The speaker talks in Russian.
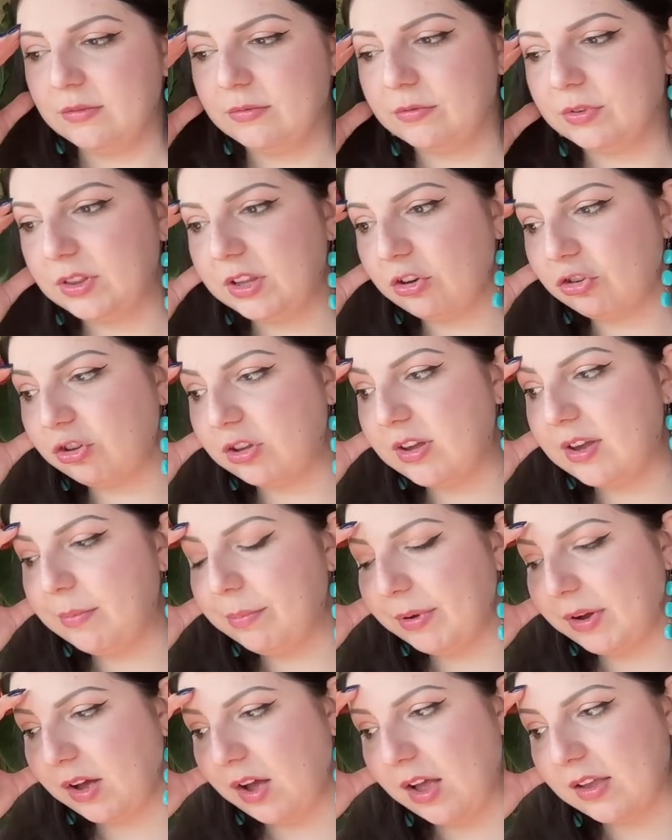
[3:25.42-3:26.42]
вы даже не
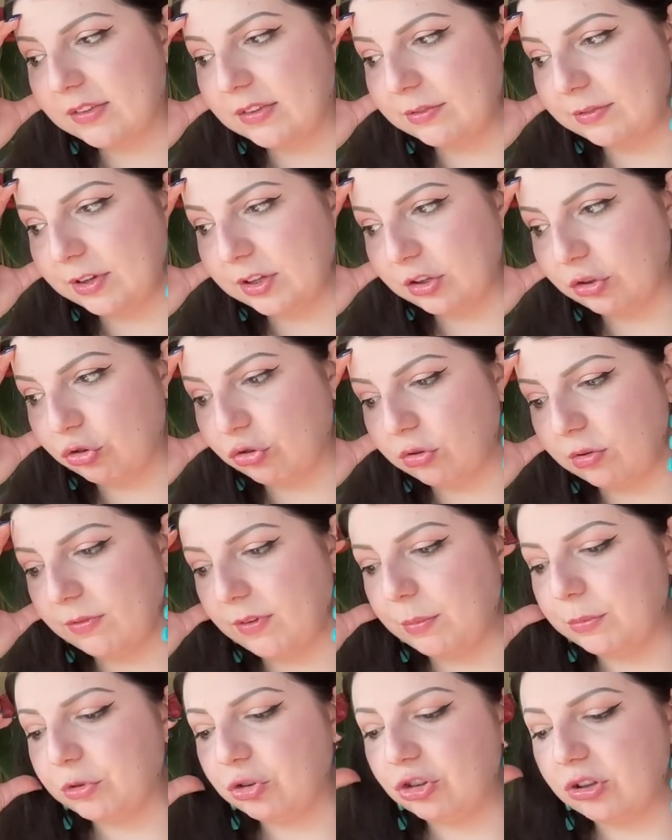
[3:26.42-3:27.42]
показываете, что
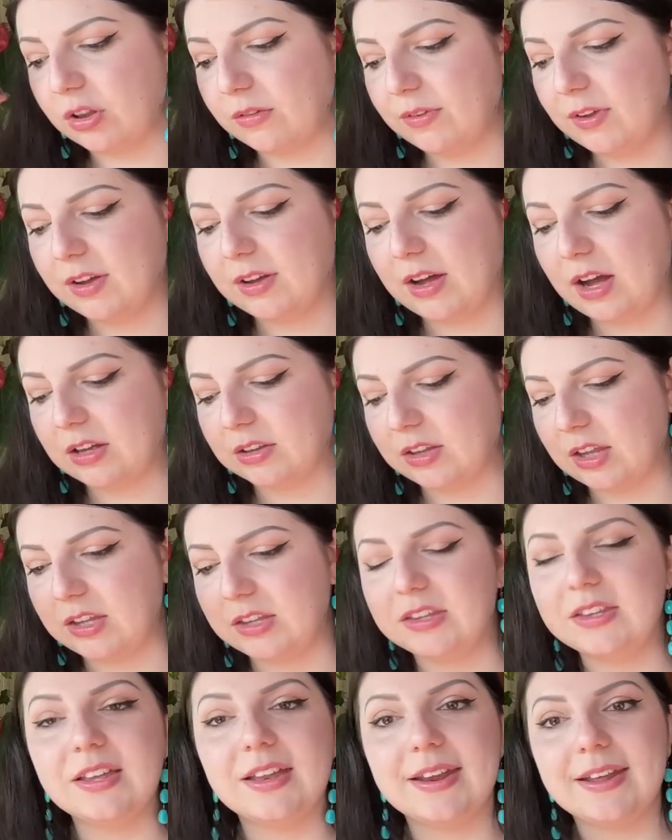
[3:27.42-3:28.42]
вам человек как-то
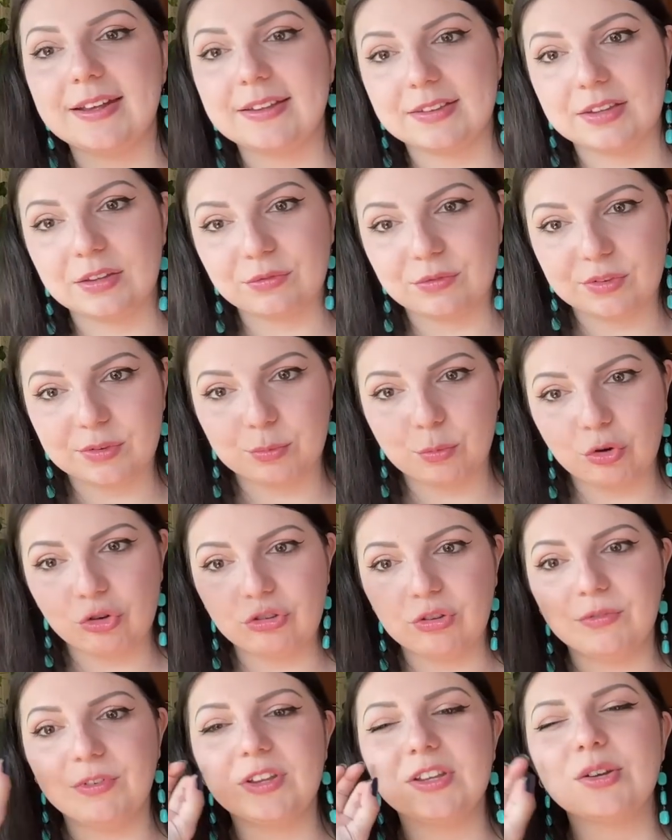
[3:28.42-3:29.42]
интересен.
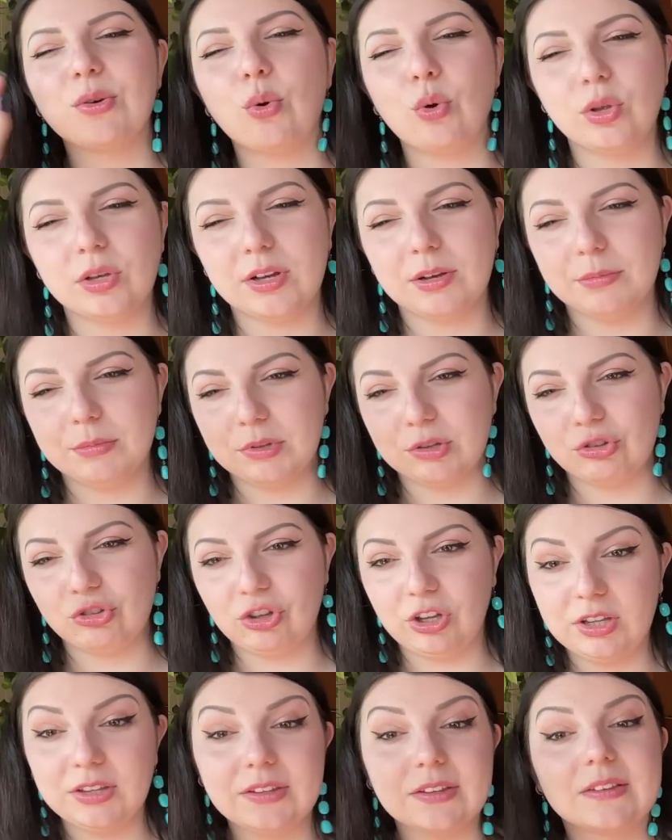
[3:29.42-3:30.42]
Возможно, вы тихонько
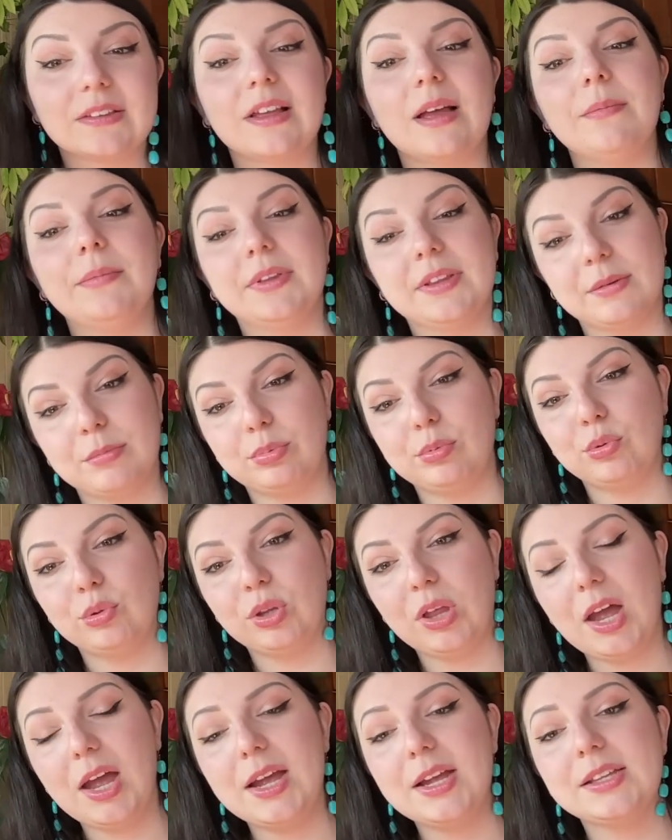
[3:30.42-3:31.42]
молчите, сами
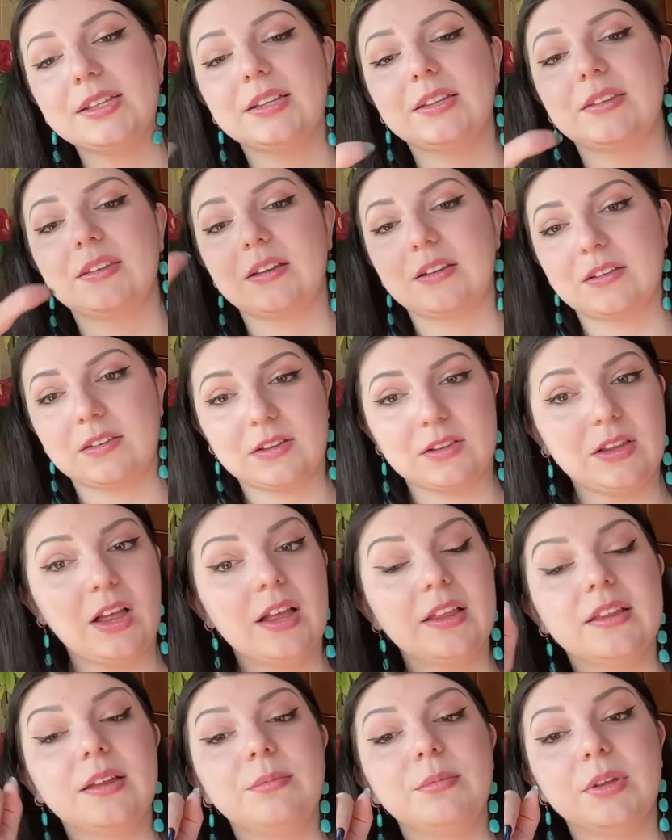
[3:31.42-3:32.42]
наблюдаете за
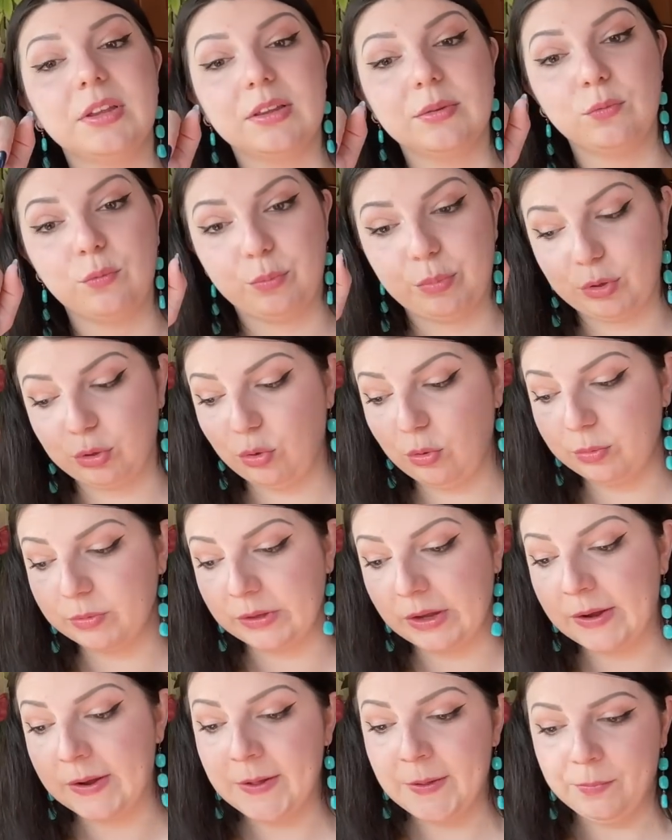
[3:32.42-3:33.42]
раскладами и тому
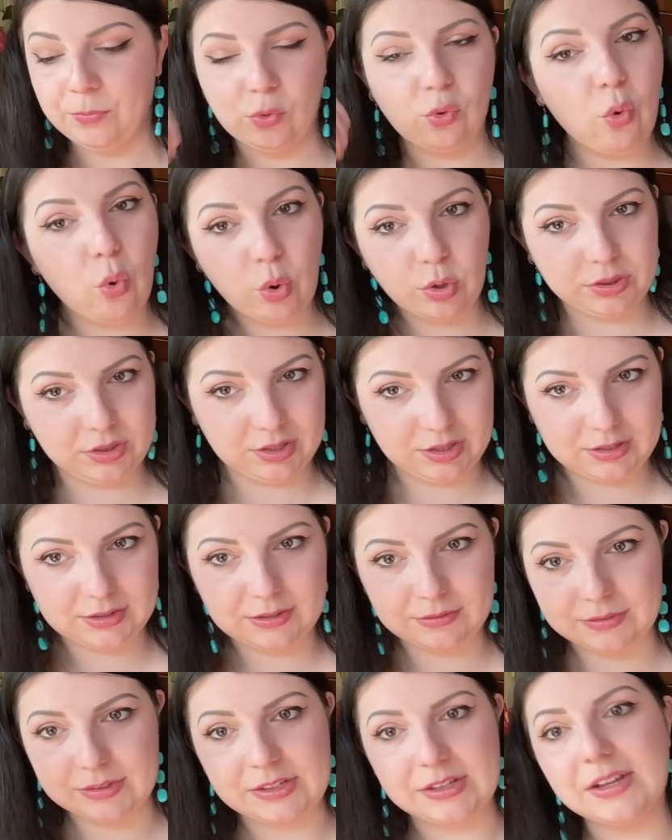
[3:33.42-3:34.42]
подобное. Но он-то
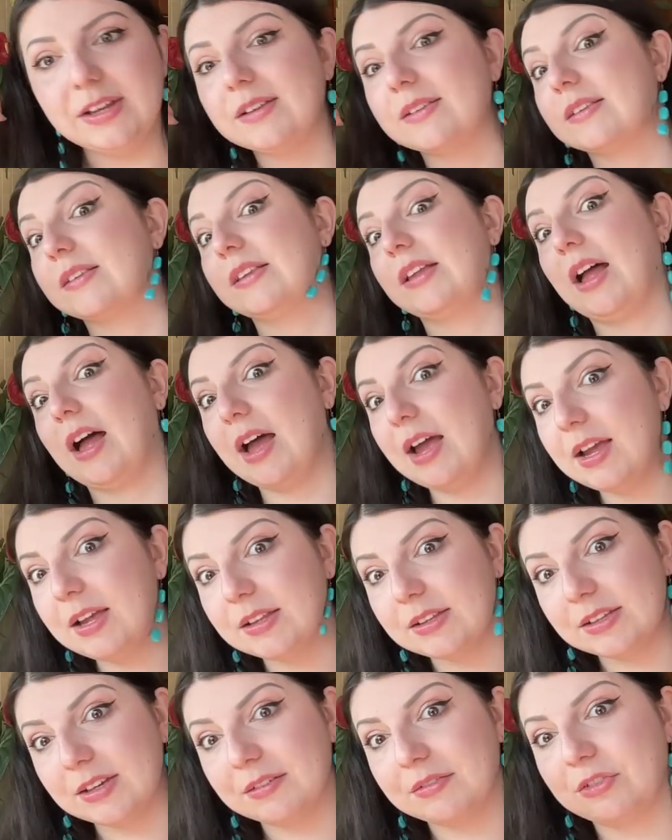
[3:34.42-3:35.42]
этого не
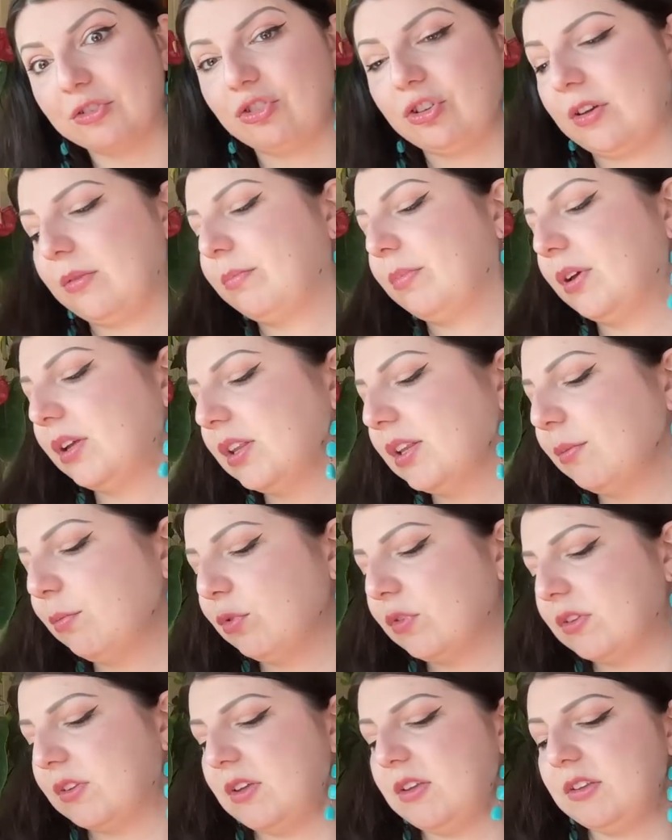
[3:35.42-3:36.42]
знает, девочки,
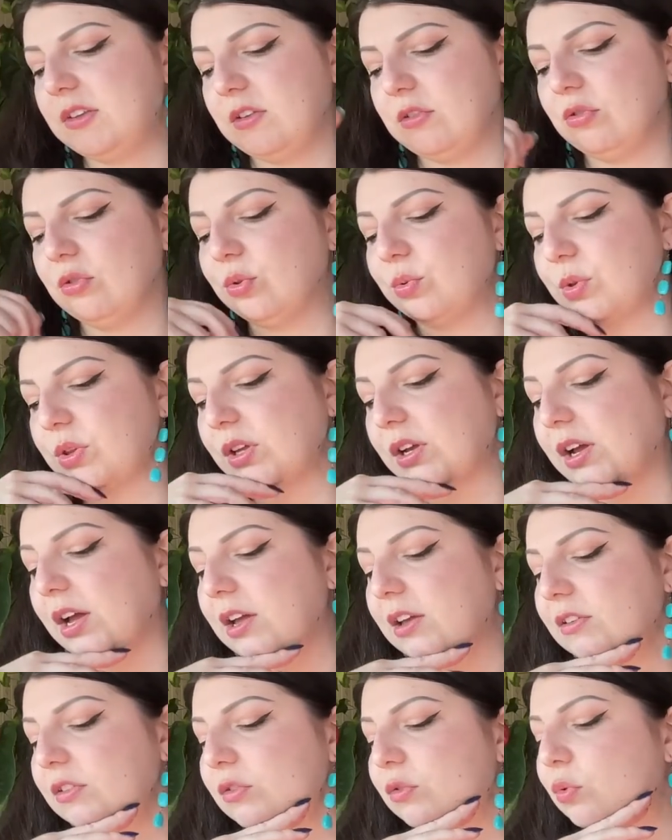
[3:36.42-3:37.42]
поэтому здесь идет вот
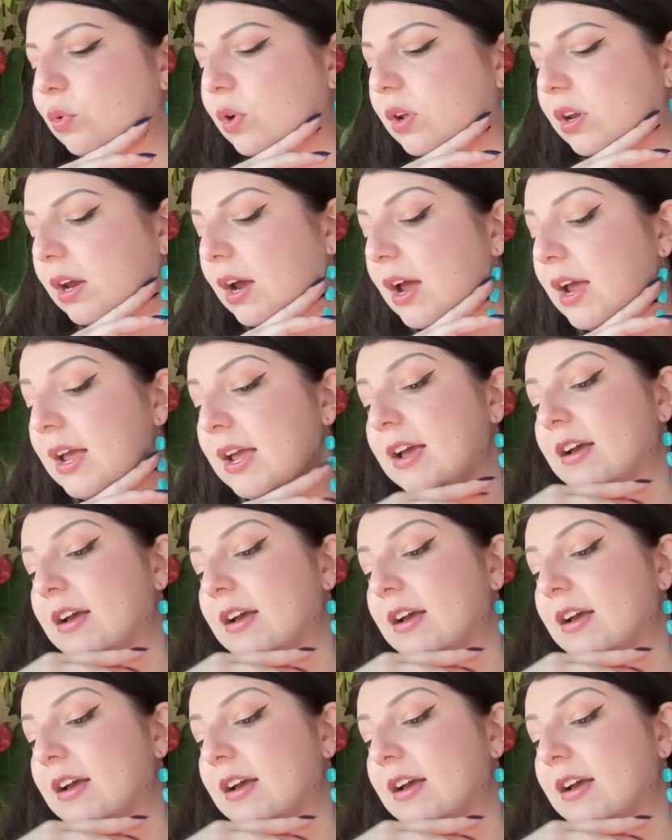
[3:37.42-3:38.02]
такая история.